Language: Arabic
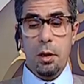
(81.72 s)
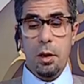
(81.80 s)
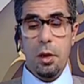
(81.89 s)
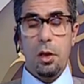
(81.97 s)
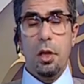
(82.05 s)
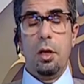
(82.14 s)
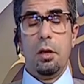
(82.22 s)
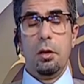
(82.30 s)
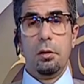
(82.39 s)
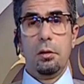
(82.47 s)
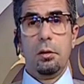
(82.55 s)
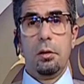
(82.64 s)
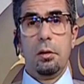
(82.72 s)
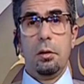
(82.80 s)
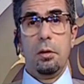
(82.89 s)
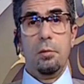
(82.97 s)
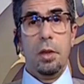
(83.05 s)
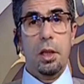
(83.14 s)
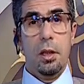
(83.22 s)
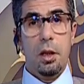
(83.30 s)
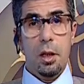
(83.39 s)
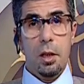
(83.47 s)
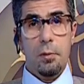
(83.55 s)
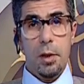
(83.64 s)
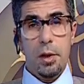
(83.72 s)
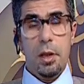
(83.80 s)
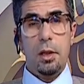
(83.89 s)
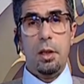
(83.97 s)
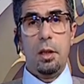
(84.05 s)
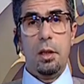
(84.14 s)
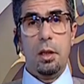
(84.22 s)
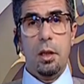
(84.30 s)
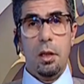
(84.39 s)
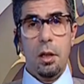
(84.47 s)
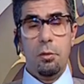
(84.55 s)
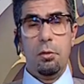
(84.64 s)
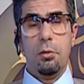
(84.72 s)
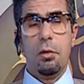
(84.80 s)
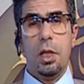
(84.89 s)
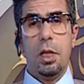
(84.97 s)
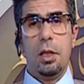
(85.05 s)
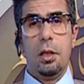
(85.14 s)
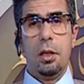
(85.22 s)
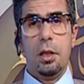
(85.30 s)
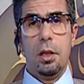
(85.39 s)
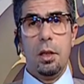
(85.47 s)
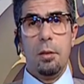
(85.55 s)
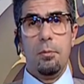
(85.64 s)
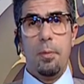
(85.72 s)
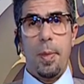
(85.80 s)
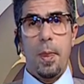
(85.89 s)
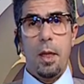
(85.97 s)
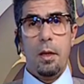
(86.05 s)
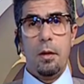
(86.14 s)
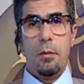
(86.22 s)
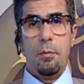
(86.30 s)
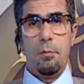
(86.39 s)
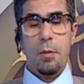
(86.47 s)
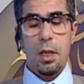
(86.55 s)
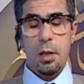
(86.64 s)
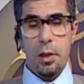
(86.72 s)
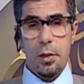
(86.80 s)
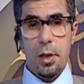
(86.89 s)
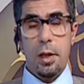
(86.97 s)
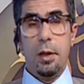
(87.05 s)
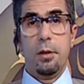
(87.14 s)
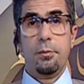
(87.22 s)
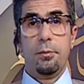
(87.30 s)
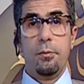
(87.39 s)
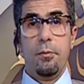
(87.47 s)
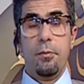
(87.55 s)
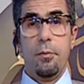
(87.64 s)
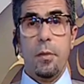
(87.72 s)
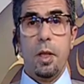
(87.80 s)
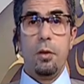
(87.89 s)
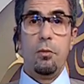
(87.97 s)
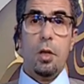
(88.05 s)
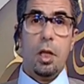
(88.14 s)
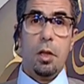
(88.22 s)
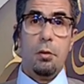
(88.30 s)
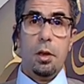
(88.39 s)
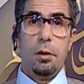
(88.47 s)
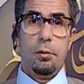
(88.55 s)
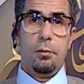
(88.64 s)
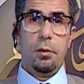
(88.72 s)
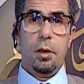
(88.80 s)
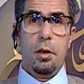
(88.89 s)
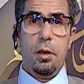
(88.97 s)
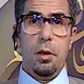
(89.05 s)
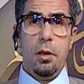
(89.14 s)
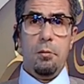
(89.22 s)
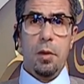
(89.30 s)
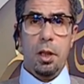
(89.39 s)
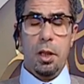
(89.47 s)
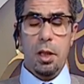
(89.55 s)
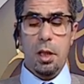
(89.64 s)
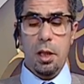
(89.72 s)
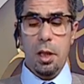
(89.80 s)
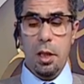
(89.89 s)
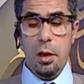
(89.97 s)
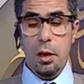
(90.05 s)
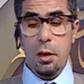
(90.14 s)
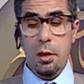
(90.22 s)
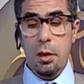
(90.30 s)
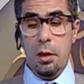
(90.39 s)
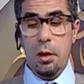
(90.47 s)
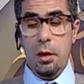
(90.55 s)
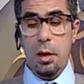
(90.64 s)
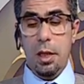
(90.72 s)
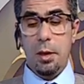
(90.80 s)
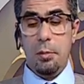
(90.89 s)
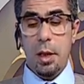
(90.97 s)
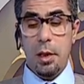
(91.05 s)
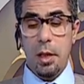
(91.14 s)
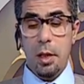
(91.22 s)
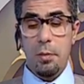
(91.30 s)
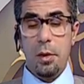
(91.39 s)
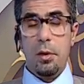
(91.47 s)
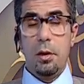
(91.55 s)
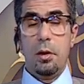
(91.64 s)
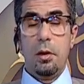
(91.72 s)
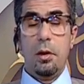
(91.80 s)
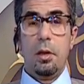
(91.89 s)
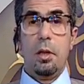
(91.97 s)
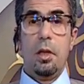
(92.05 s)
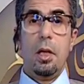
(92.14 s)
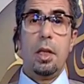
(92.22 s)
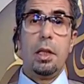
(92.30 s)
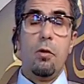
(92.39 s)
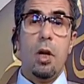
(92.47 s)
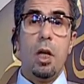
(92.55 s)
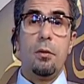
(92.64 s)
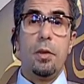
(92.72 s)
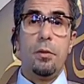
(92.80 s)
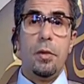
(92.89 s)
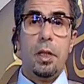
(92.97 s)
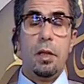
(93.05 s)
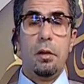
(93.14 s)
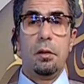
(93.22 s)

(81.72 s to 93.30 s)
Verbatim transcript: إشارة من الخامسة قناة القرآن الكريم من الجزائر نحاول من خلال هذا البرنامج أن نتوقف فيه